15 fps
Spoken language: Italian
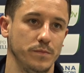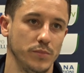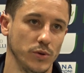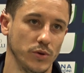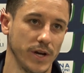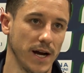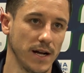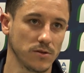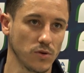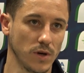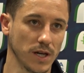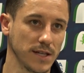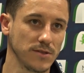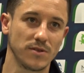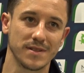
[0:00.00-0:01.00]
più che altro
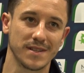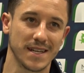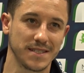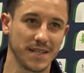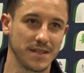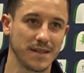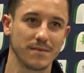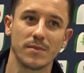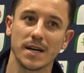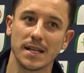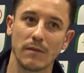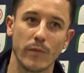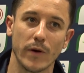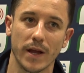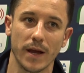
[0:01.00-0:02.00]
anche durante la
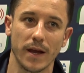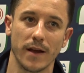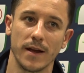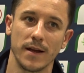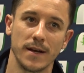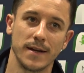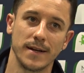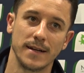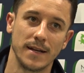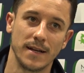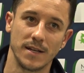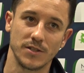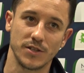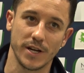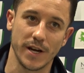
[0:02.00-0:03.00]
settimana perché
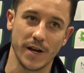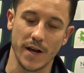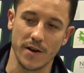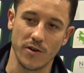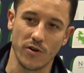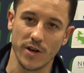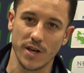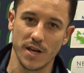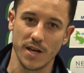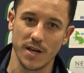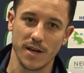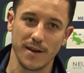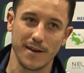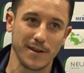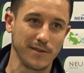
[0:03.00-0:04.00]
cioè,
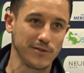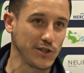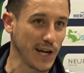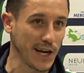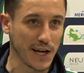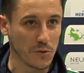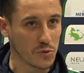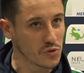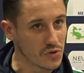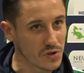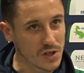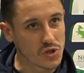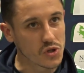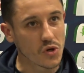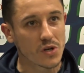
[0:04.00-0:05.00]
noi ci alleniamo
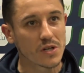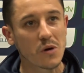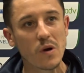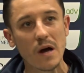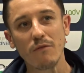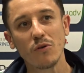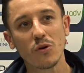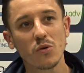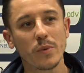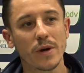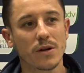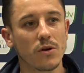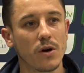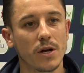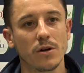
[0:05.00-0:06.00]
tutti i giorni, è un lavoro per
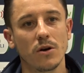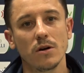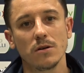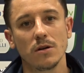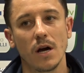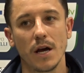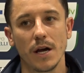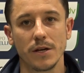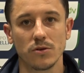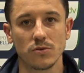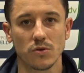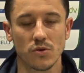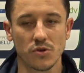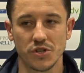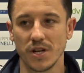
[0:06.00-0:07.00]
noi, no? E io
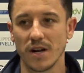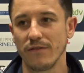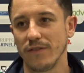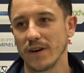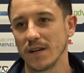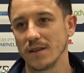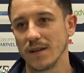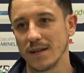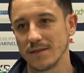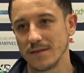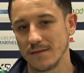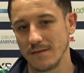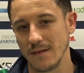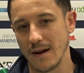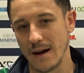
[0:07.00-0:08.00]
non riuscire a fare
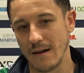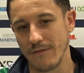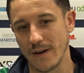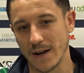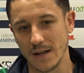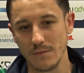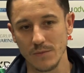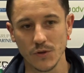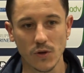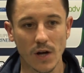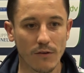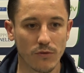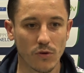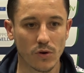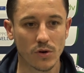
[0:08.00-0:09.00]
far il mio
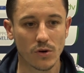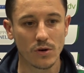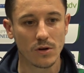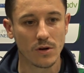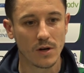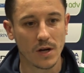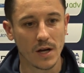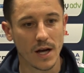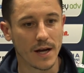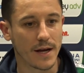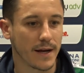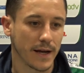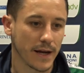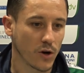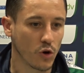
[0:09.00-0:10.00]
lavoro
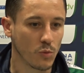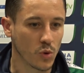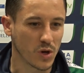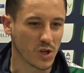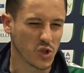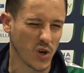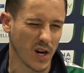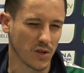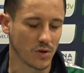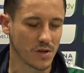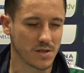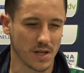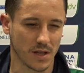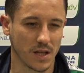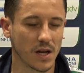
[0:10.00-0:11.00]
e eh, comunque il giocatore
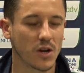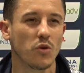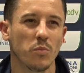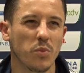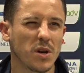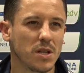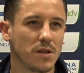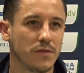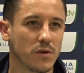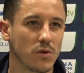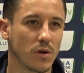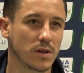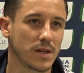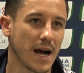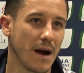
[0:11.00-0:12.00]
si sente anche un po' in
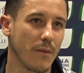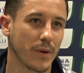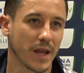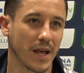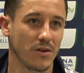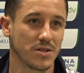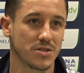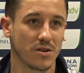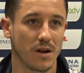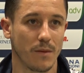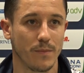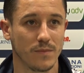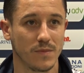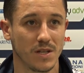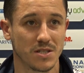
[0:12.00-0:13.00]
difficoltà perché
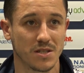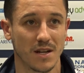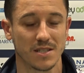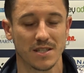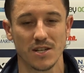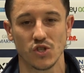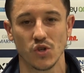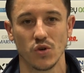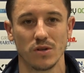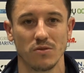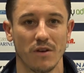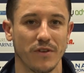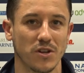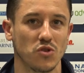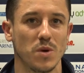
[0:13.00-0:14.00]
all'inizio della stagione non
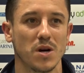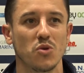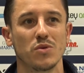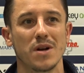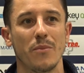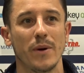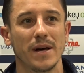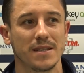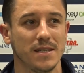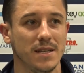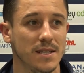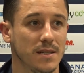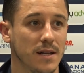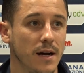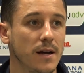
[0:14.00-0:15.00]
ha fatto manco una
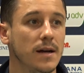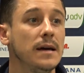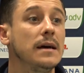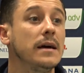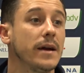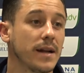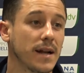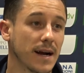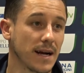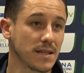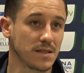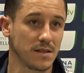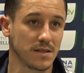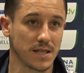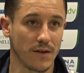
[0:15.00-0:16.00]
partita, i
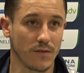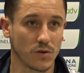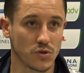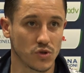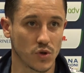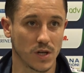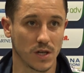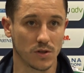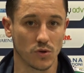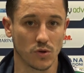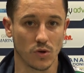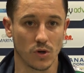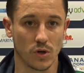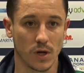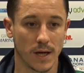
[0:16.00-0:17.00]
ragazzi ne stavano
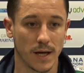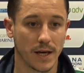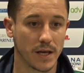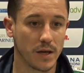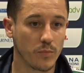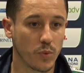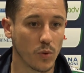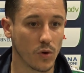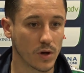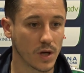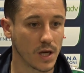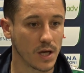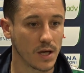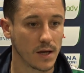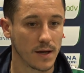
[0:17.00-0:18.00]
giocando in
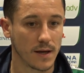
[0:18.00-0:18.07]
pochi,